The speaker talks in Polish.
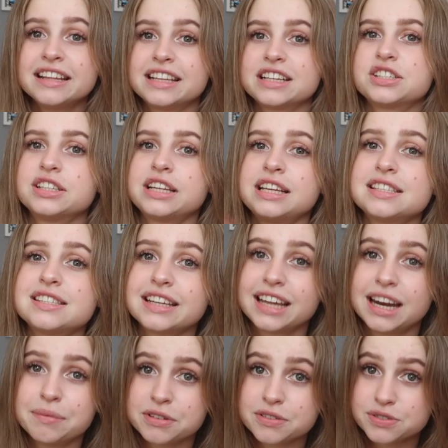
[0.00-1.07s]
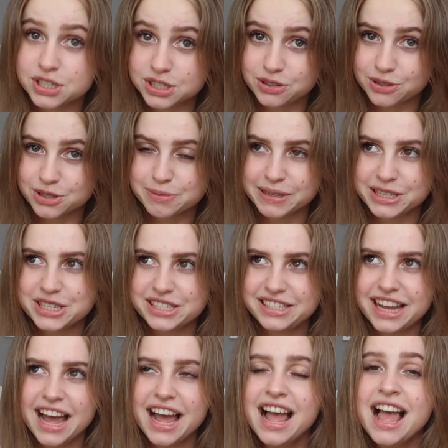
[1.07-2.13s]
Także na Instagramie wszystko
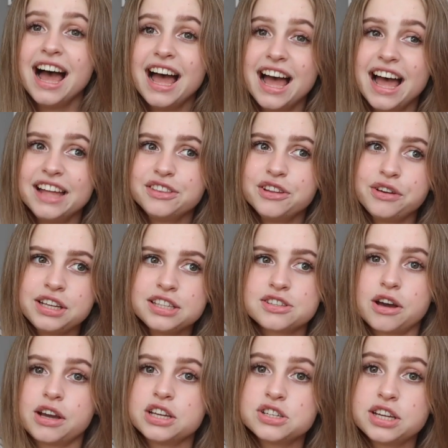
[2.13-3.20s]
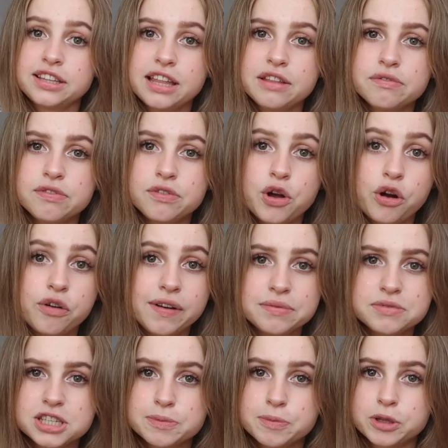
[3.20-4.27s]
zobaczycie. E, no i co, jeżeli ten vlog
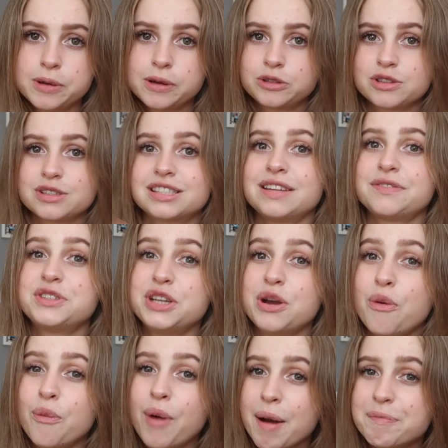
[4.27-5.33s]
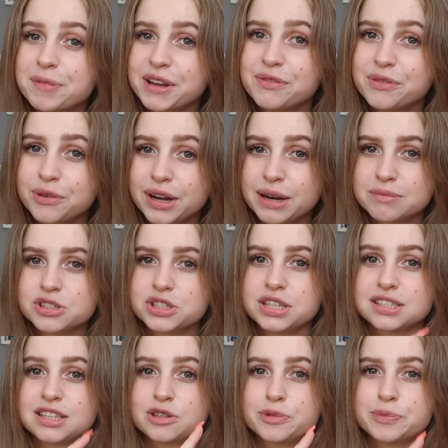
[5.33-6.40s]
Wam się spodobał, to zostawcie łapkę w górę,
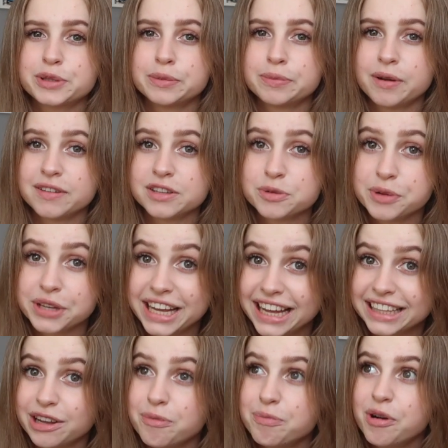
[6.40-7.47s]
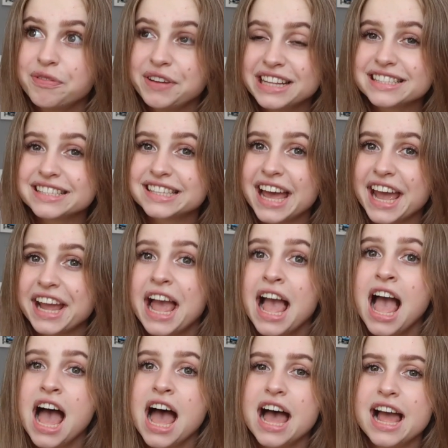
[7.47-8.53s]
możecie zasubskrybować mój kanał po więcej.
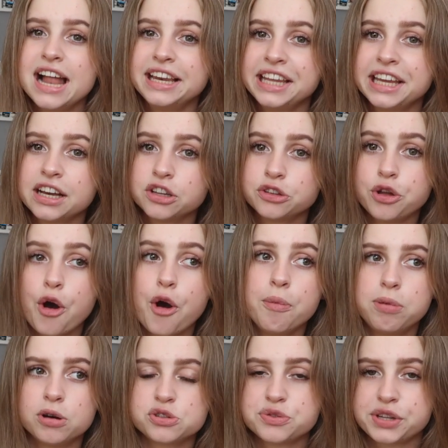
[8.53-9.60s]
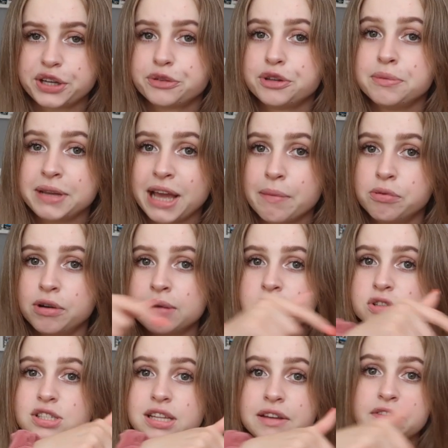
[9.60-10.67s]
E, link do obozu, na którym ja
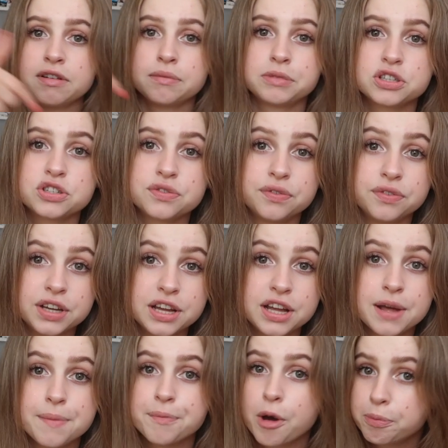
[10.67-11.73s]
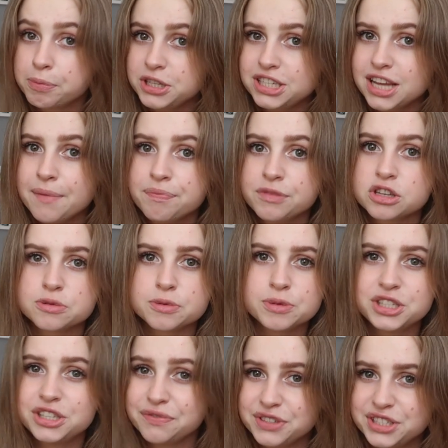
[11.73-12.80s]
byłam, zostawię Wam też w opisie,
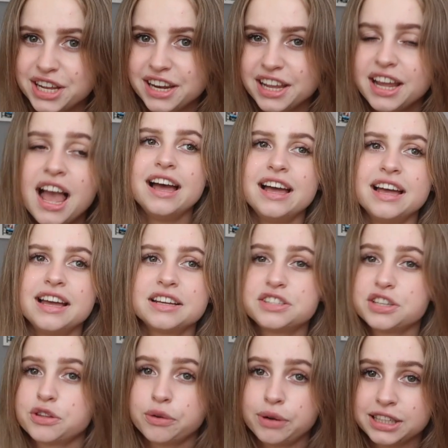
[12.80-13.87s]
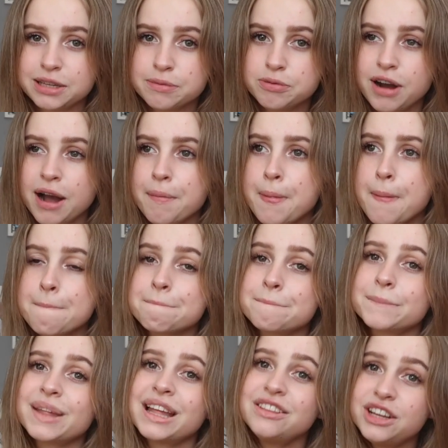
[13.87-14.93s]
żebyście widzieli, e, gdzie dokładnie byłam.
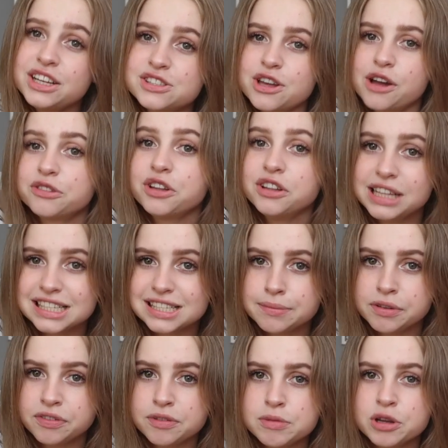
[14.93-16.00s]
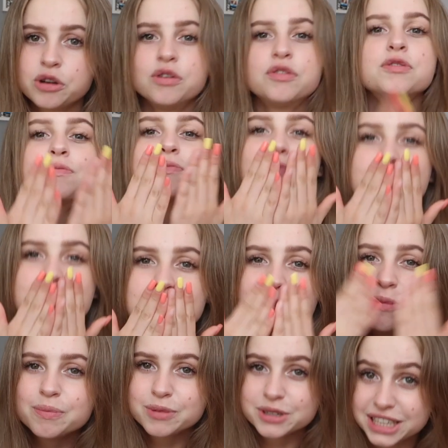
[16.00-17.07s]
No i co, do następnych filmików.
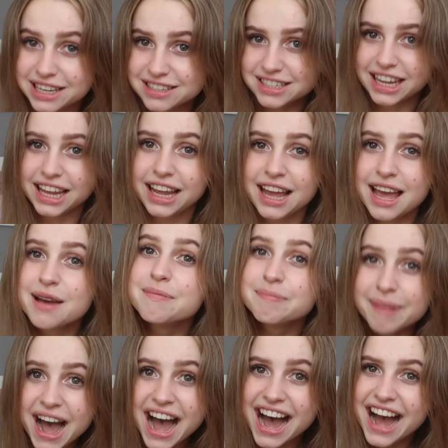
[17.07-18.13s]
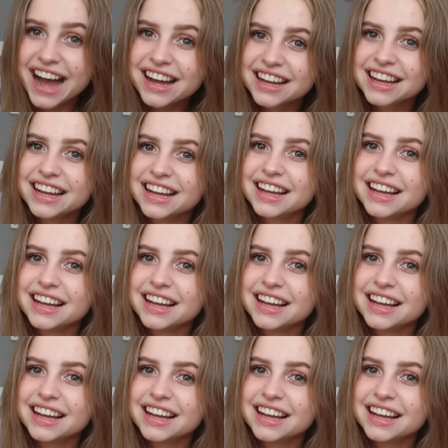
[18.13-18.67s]
Buziaczki, pa!